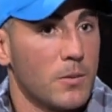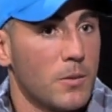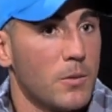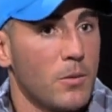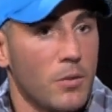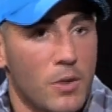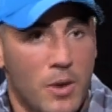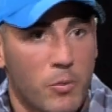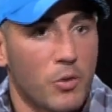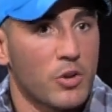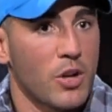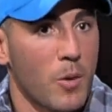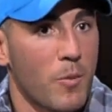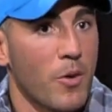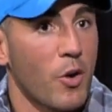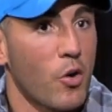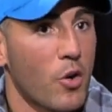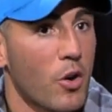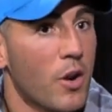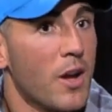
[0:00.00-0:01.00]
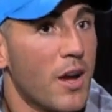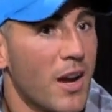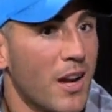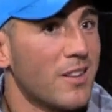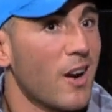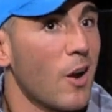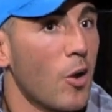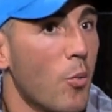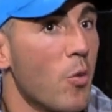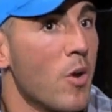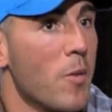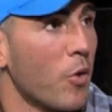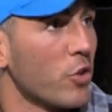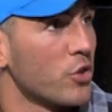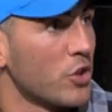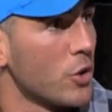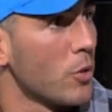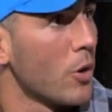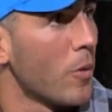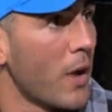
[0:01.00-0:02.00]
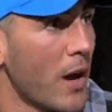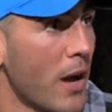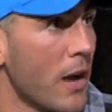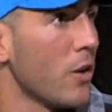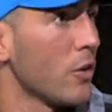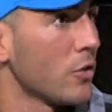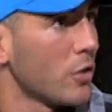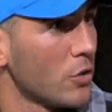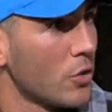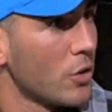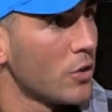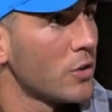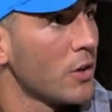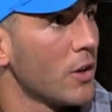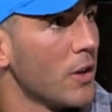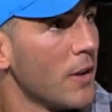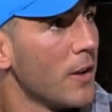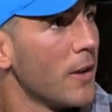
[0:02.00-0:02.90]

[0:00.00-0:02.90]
oye, pues a lo mejor es algo muy positivo para ellos, entonces